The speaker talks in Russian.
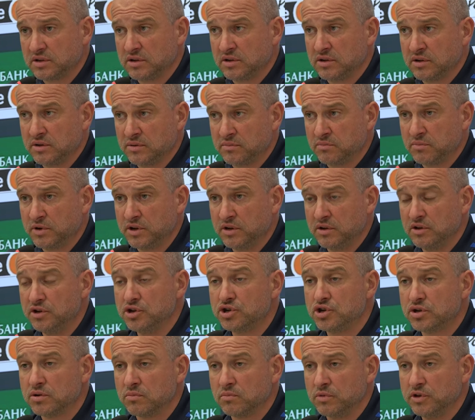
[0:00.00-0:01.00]
и мы
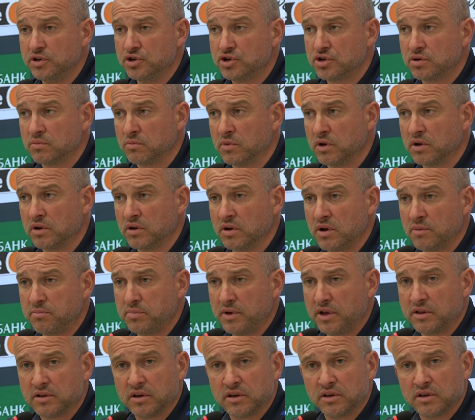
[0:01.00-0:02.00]
ищем, ищем, э,
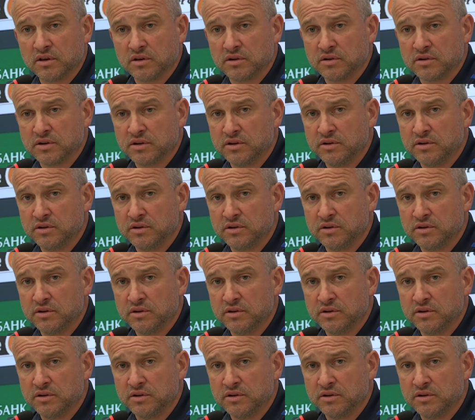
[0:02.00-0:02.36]
опять-таки,